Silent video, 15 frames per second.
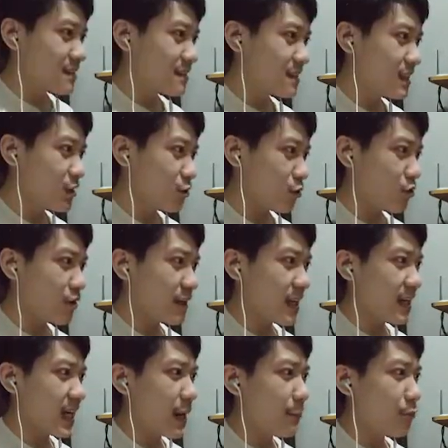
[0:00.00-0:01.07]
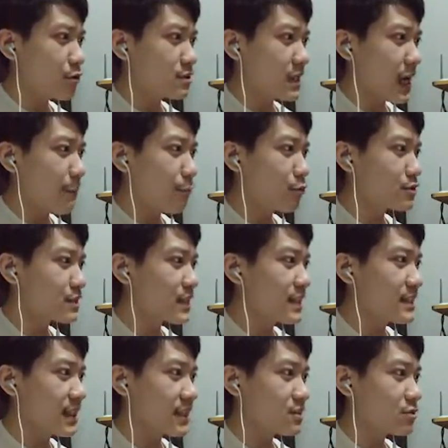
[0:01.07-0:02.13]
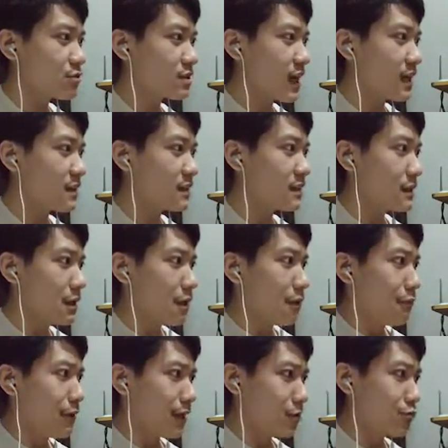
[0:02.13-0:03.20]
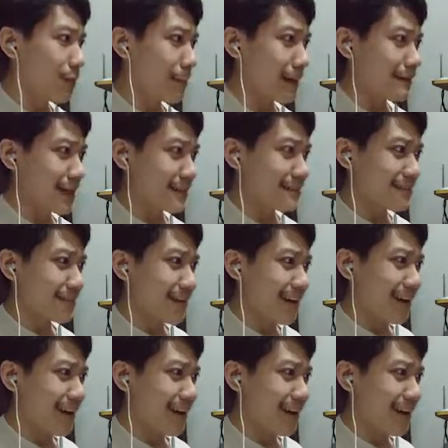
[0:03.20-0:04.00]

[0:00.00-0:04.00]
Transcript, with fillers: di lorong kayak kampus-kampus gini guys terus kalian eh, itu apaan guys